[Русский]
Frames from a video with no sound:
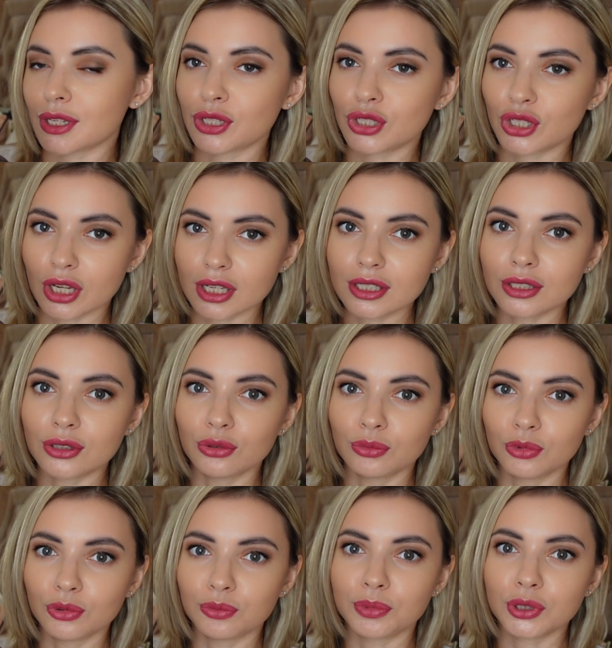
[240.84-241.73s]
И сейчас
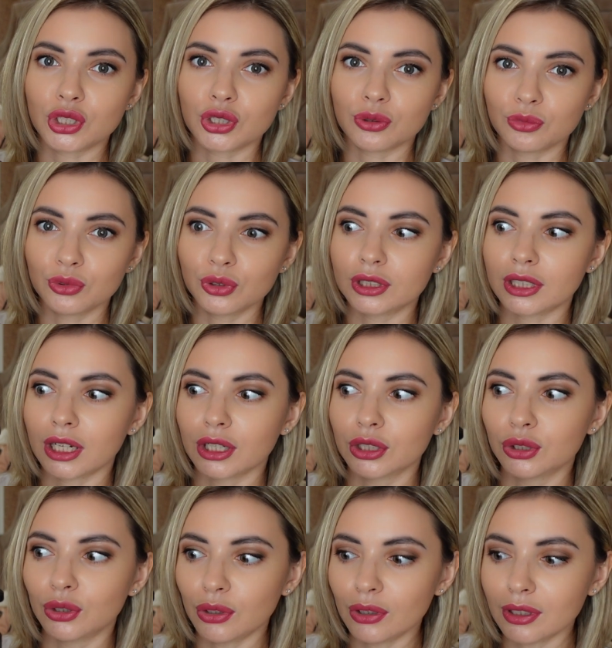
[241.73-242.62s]
думаю, почему
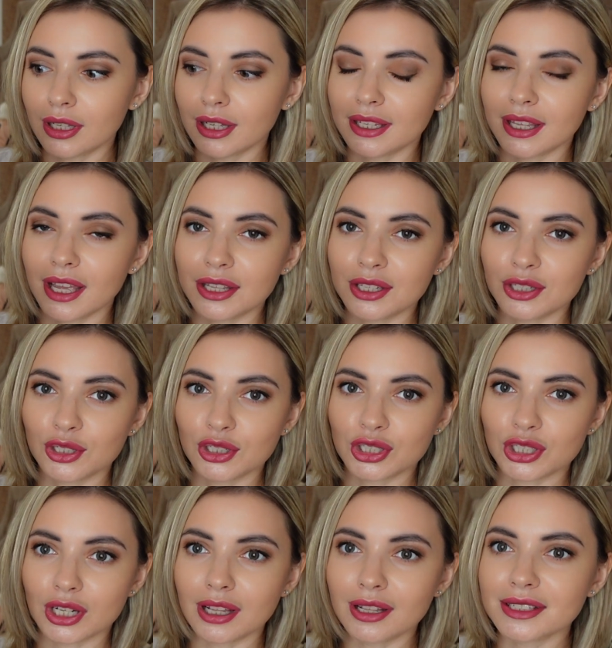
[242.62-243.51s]
так долго я не
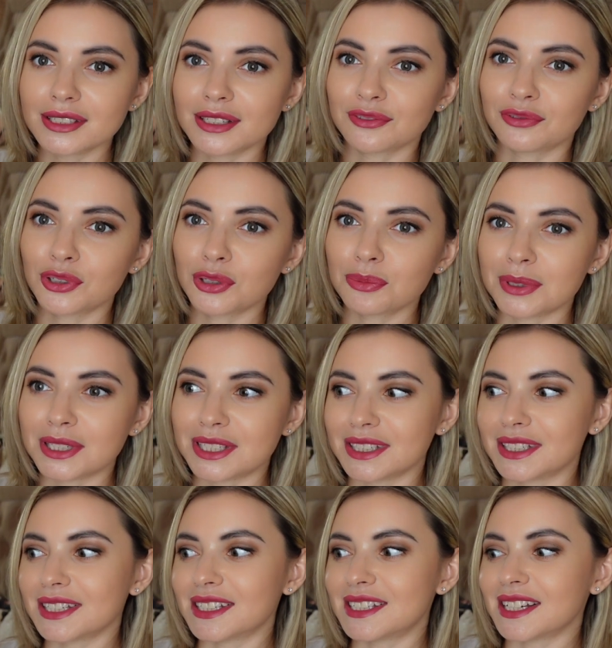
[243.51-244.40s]
решалась оформить
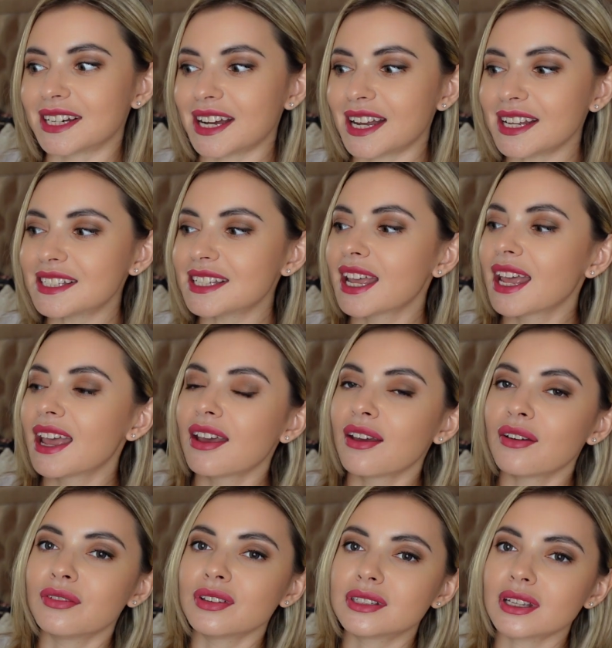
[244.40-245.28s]
этот заказ,
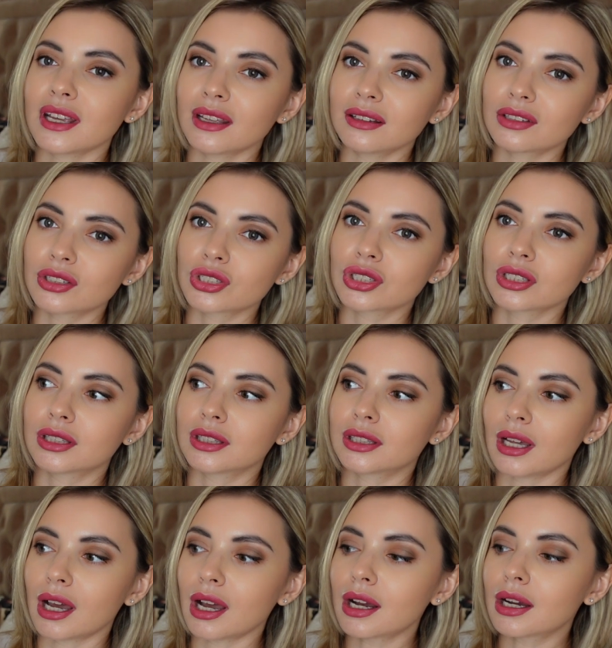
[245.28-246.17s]
ведь это же
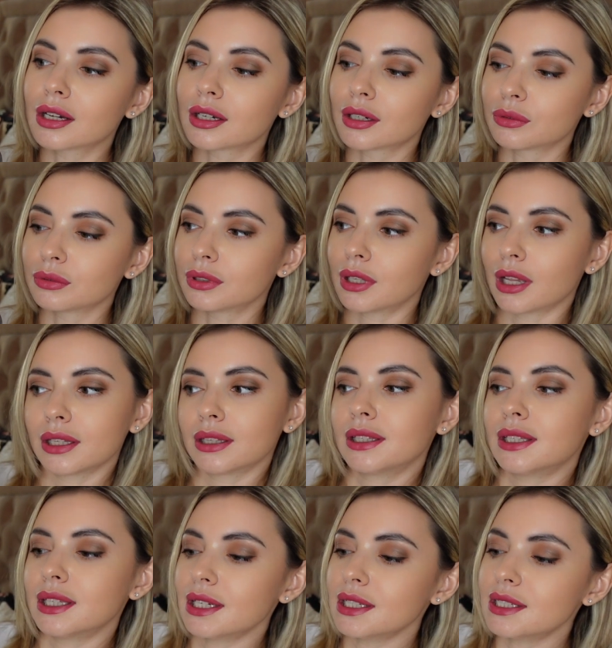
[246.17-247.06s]
так круто.
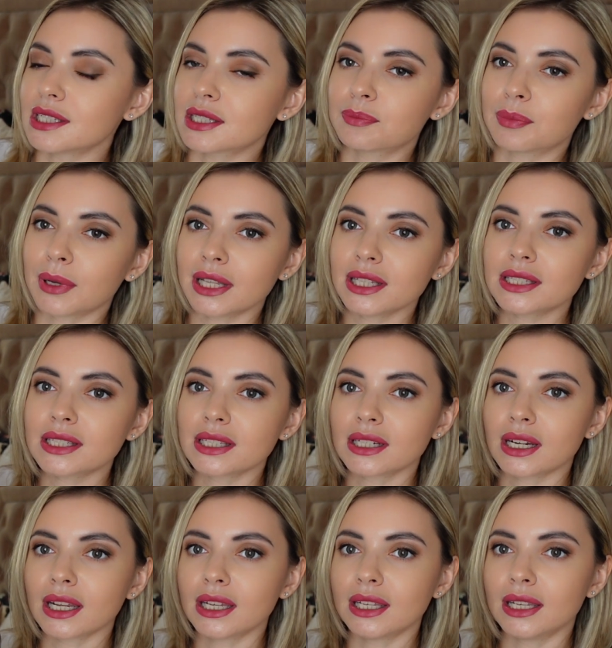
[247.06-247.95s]
Три
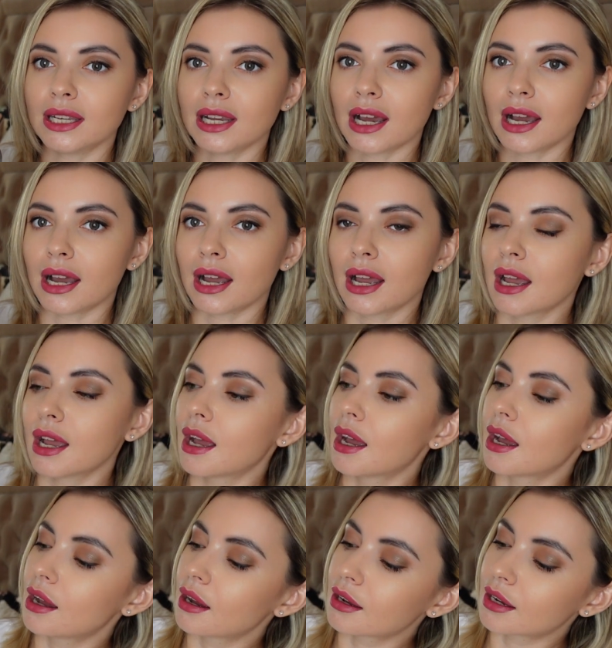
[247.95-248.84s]
диспенсера для
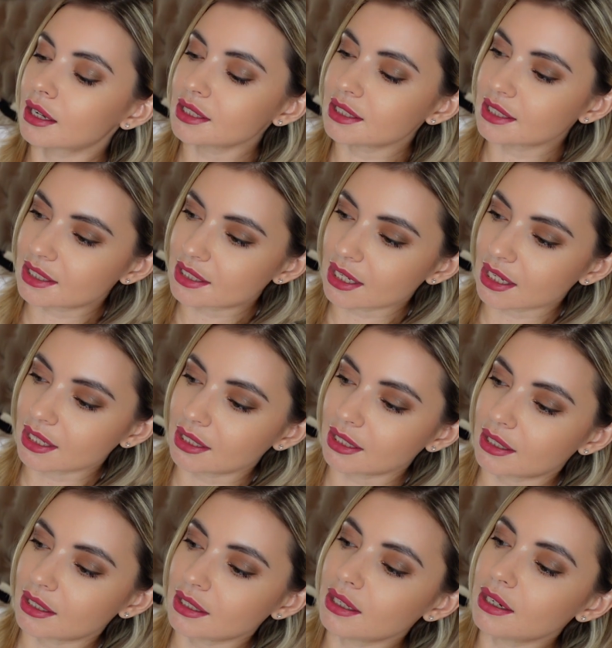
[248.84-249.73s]

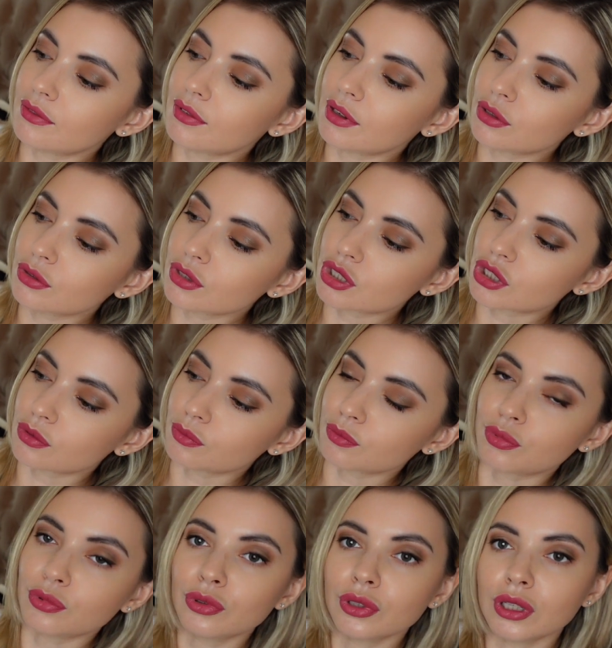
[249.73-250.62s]
кондиционера для волос,
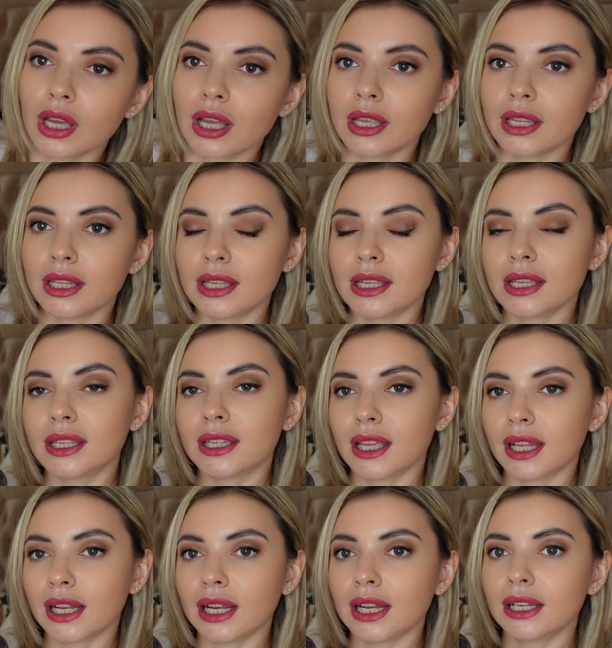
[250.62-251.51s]
шампуня и
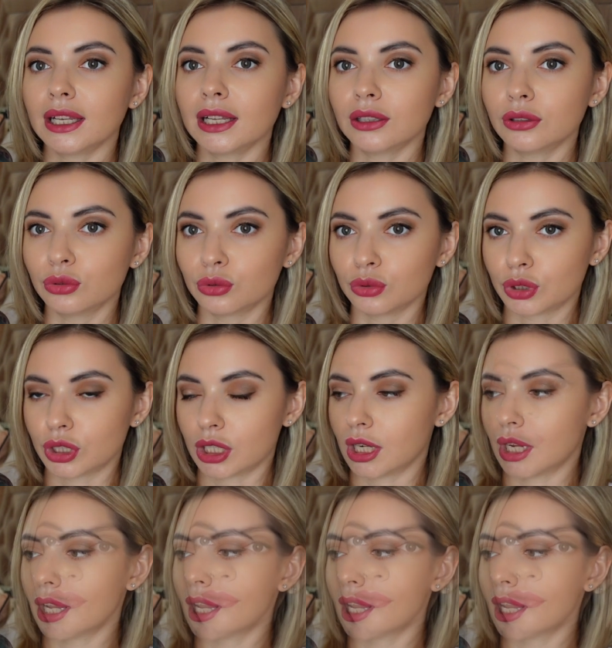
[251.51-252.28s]
геля для душа.